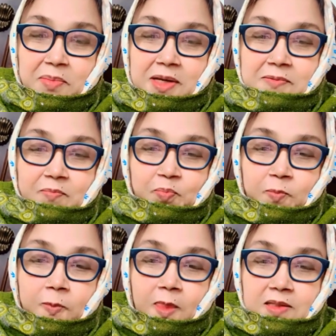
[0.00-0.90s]
আমি
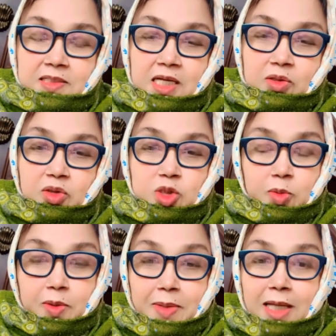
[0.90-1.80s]
যাই হোক
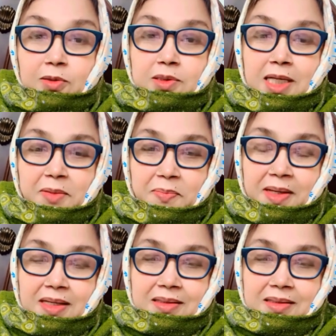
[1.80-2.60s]
সবাই ভালো থাকবে